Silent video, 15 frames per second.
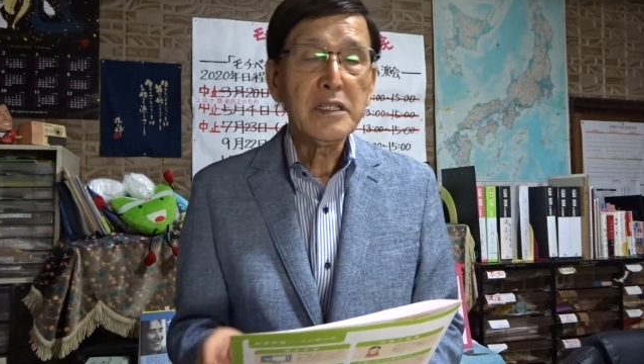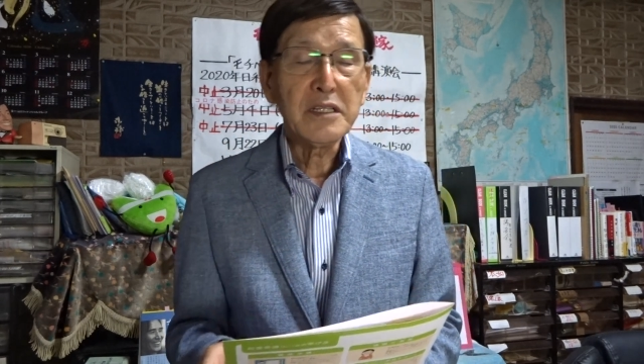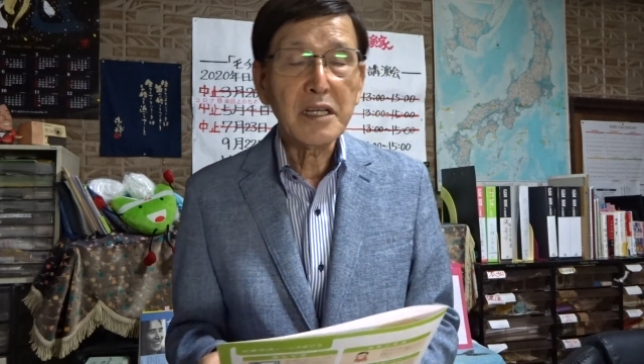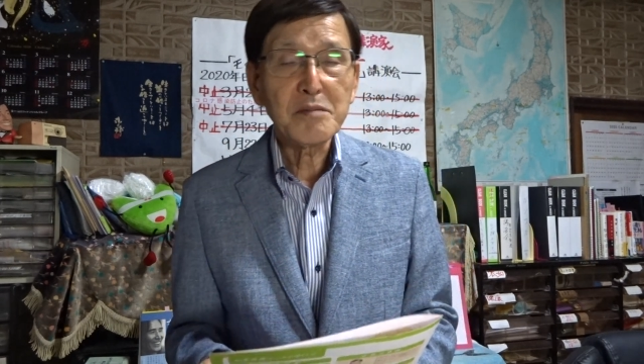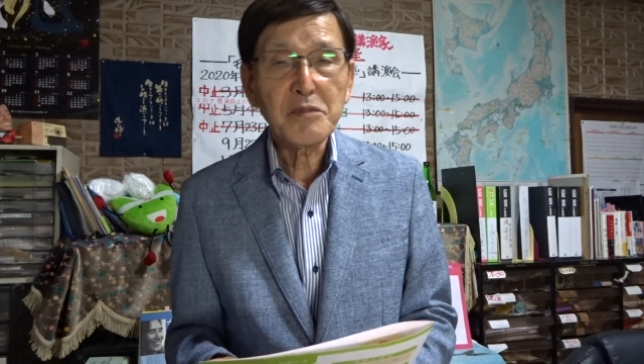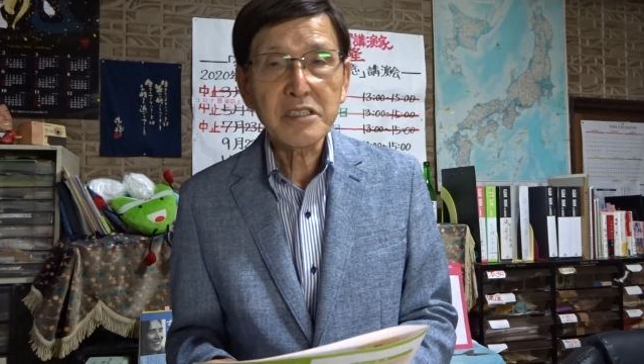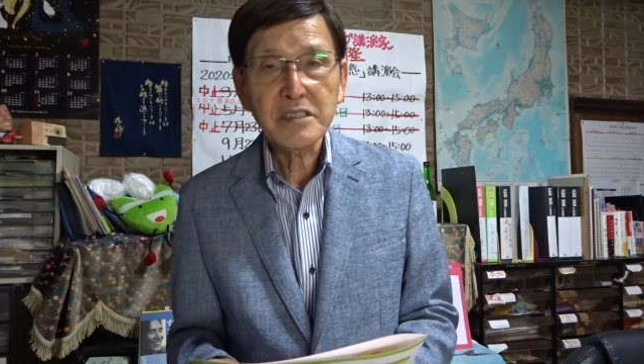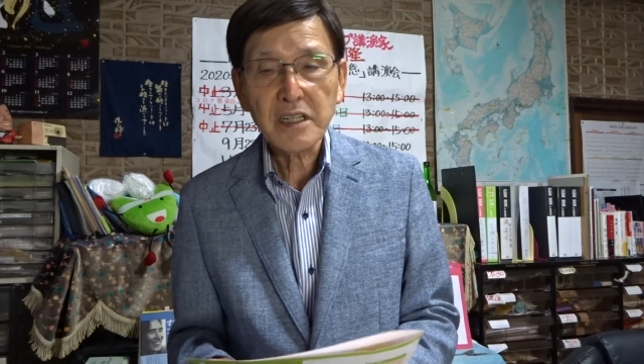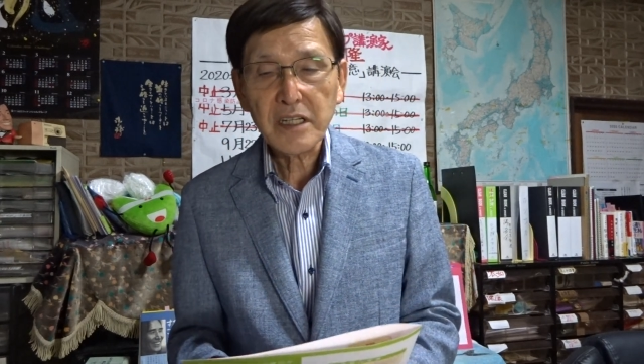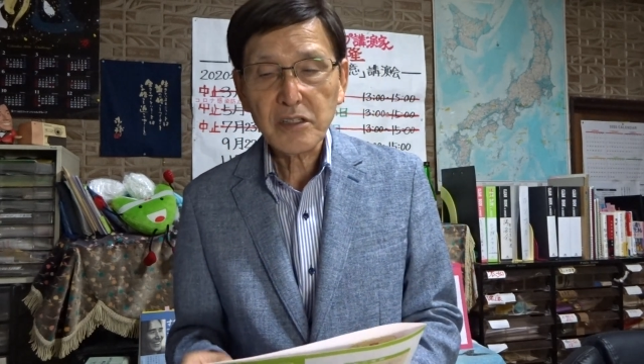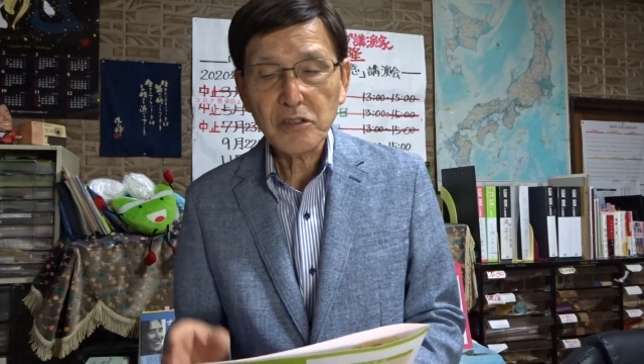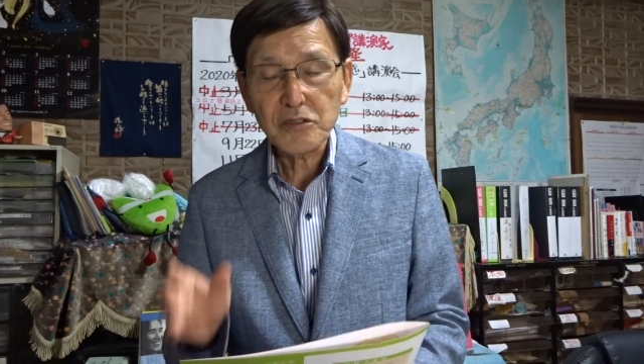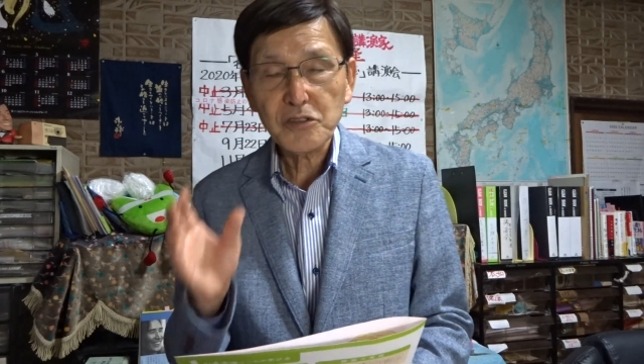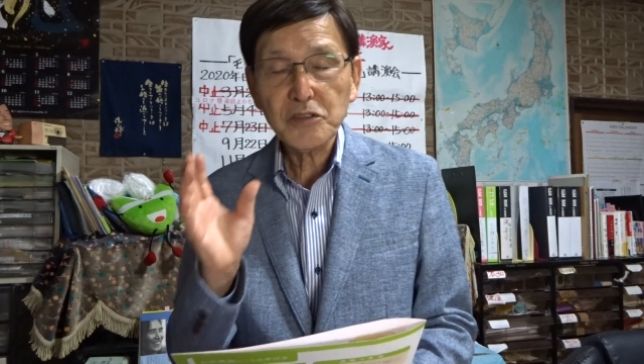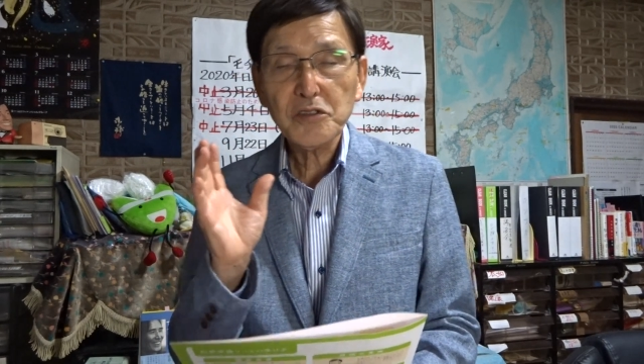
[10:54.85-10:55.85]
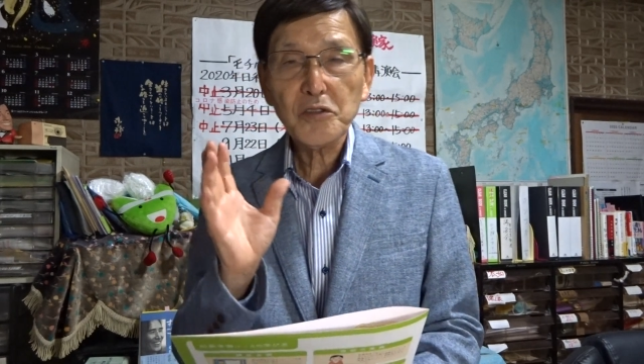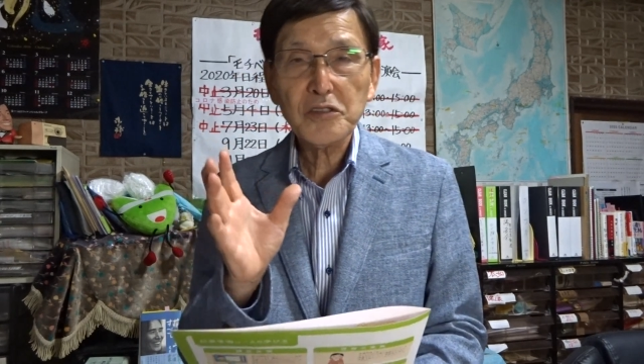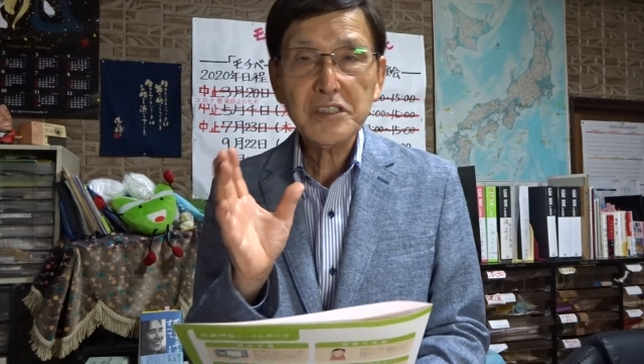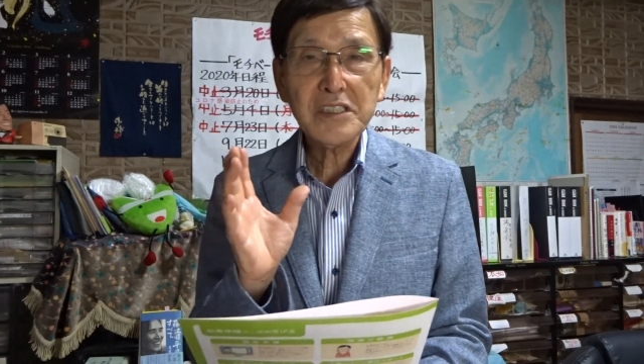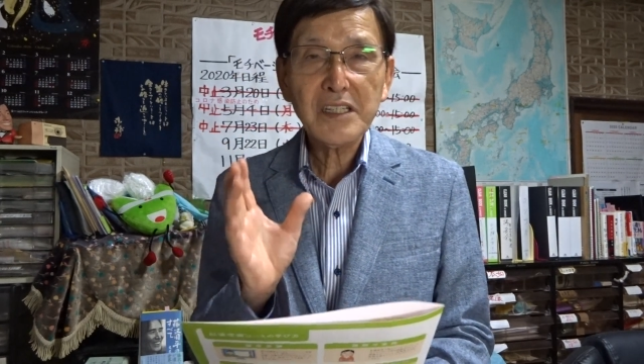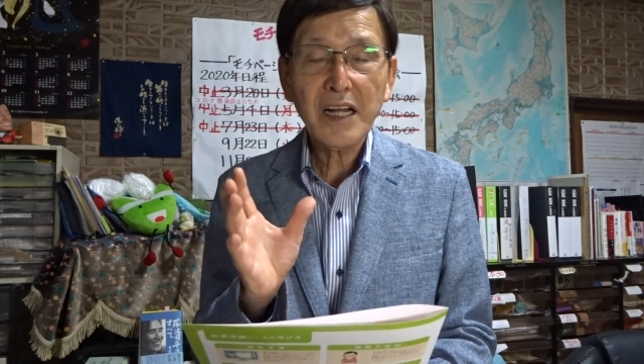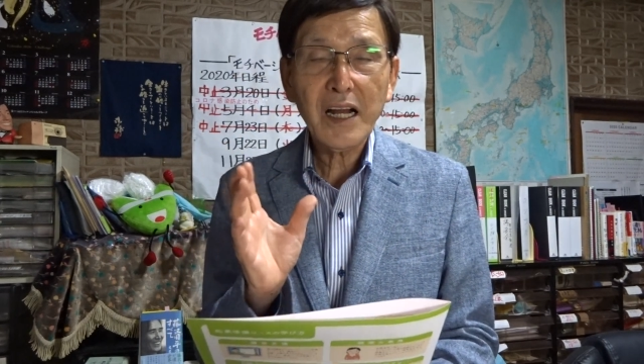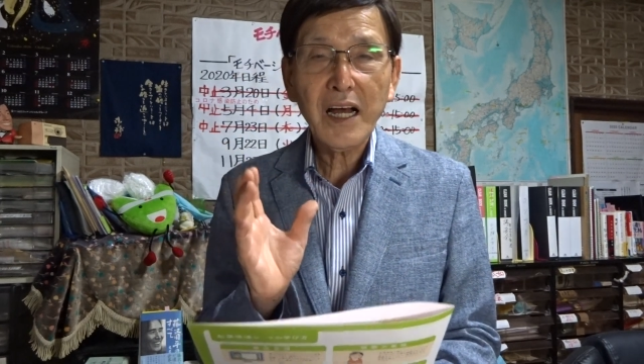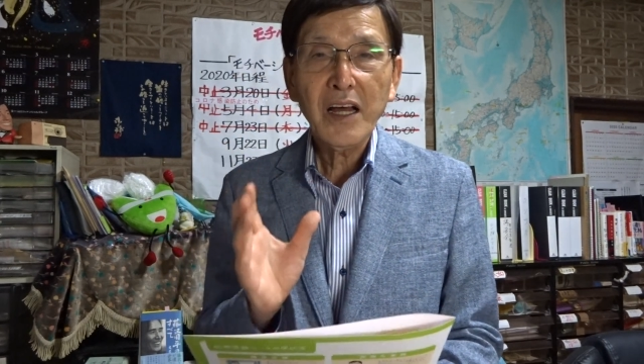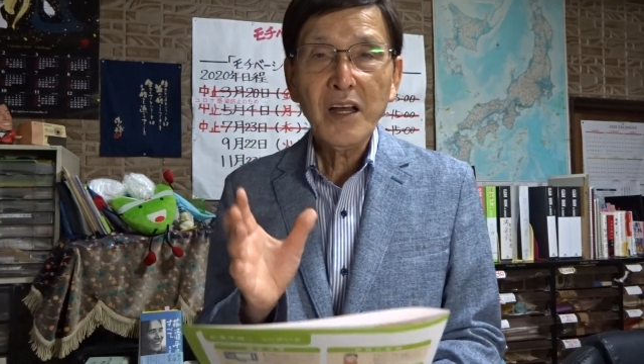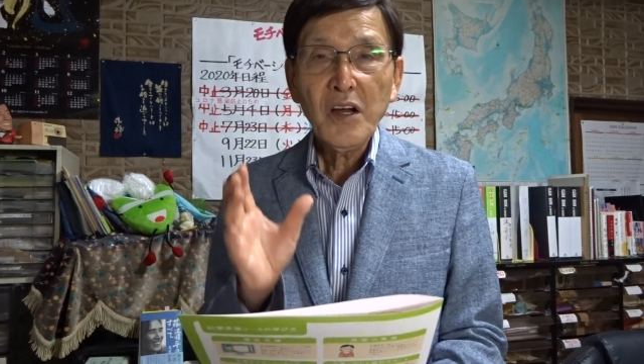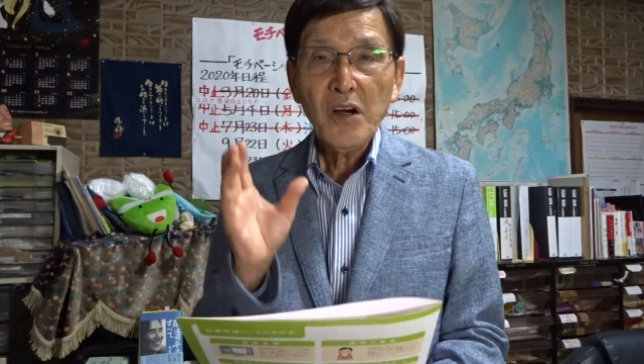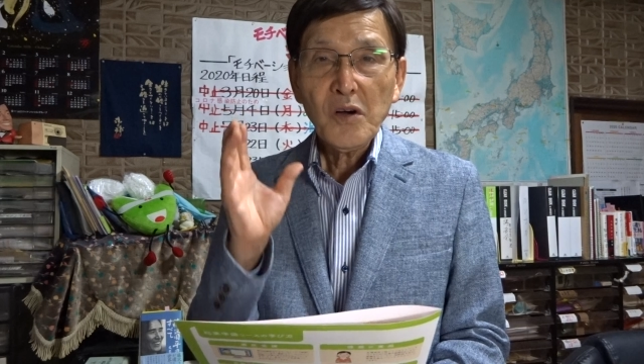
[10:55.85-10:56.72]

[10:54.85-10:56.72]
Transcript: できませんけど15人なら